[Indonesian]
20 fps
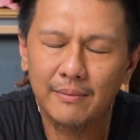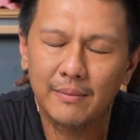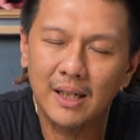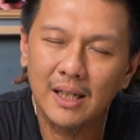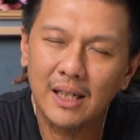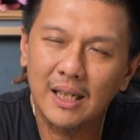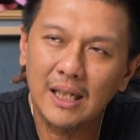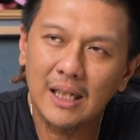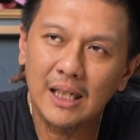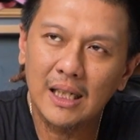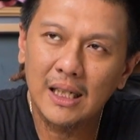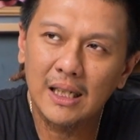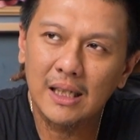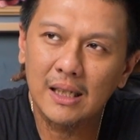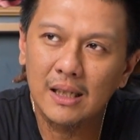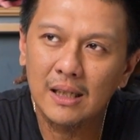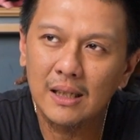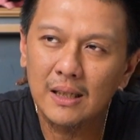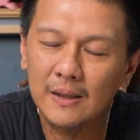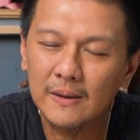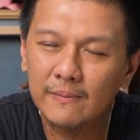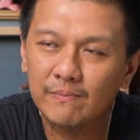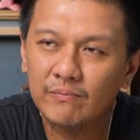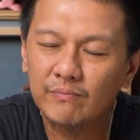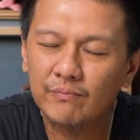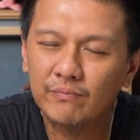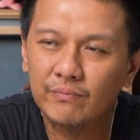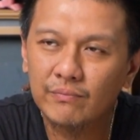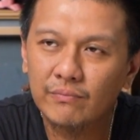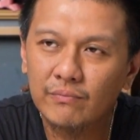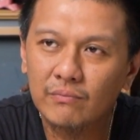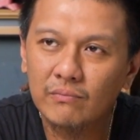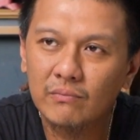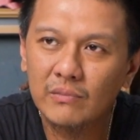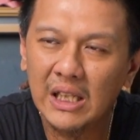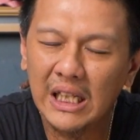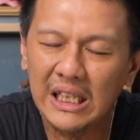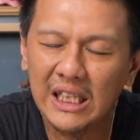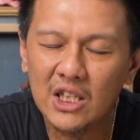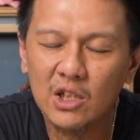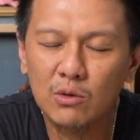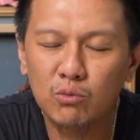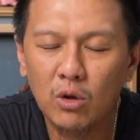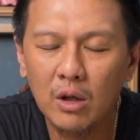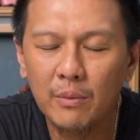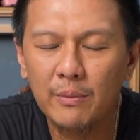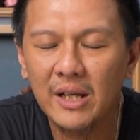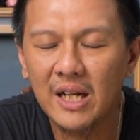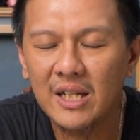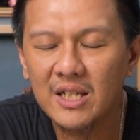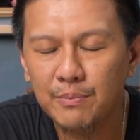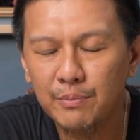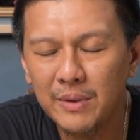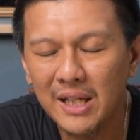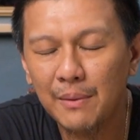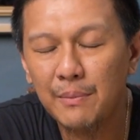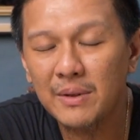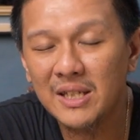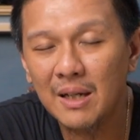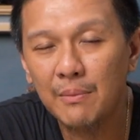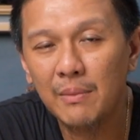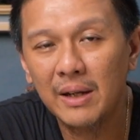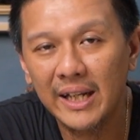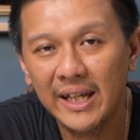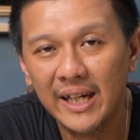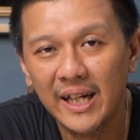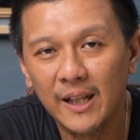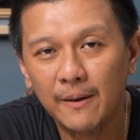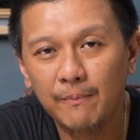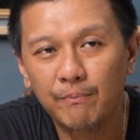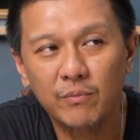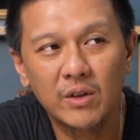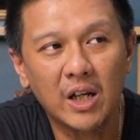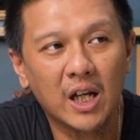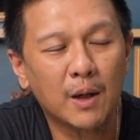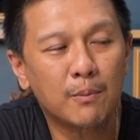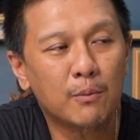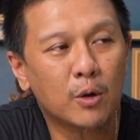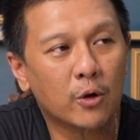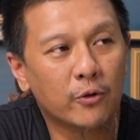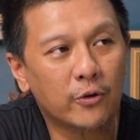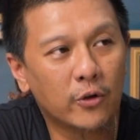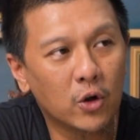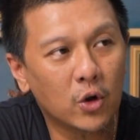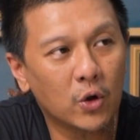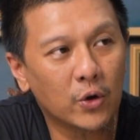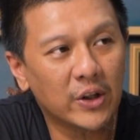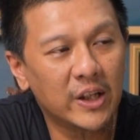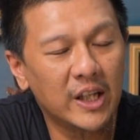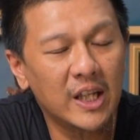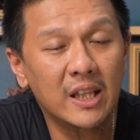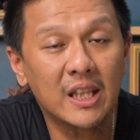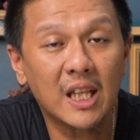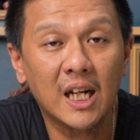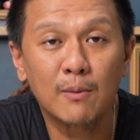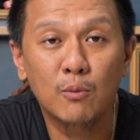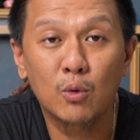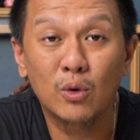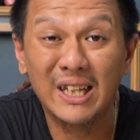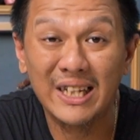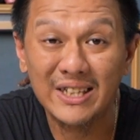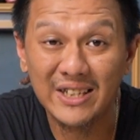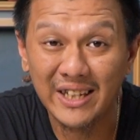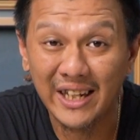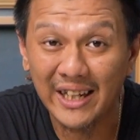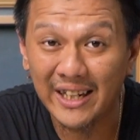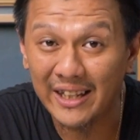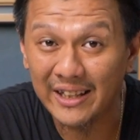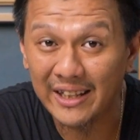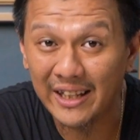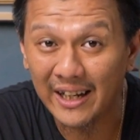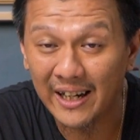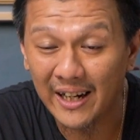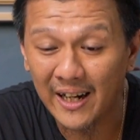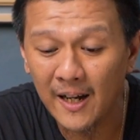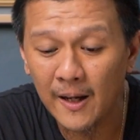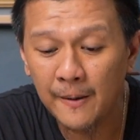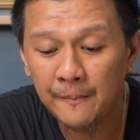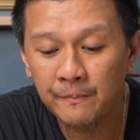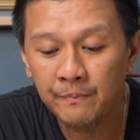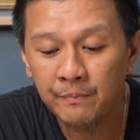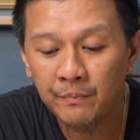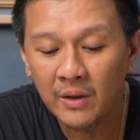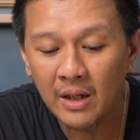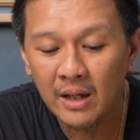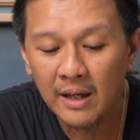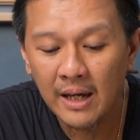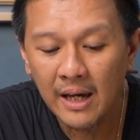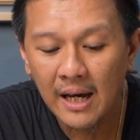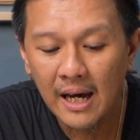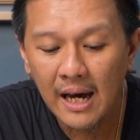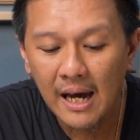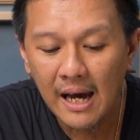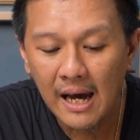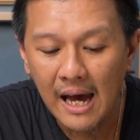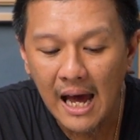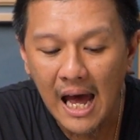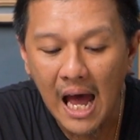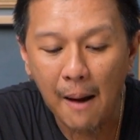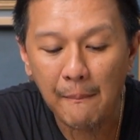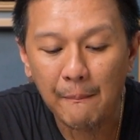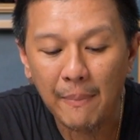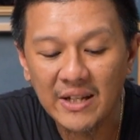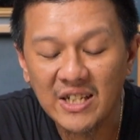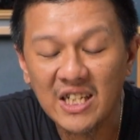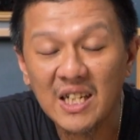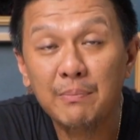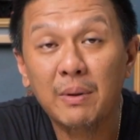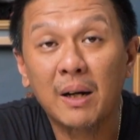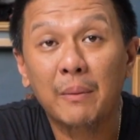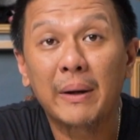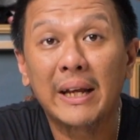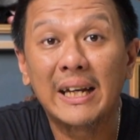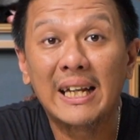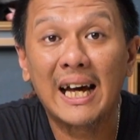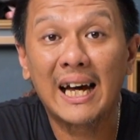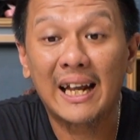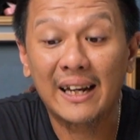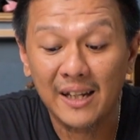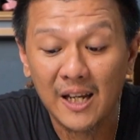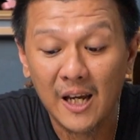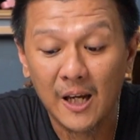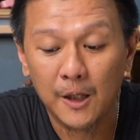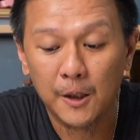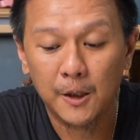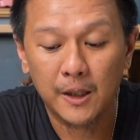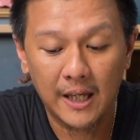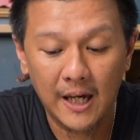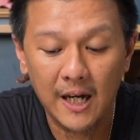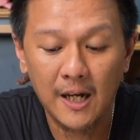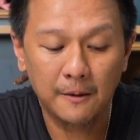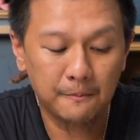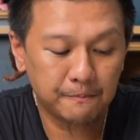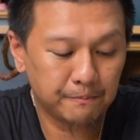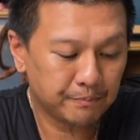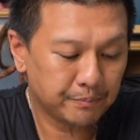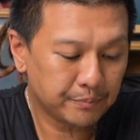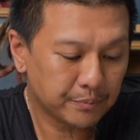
uh, kita semua biar, biar bisa melihat dalam morfologi, dalam mutasi genetika apa sih perbedaannya ya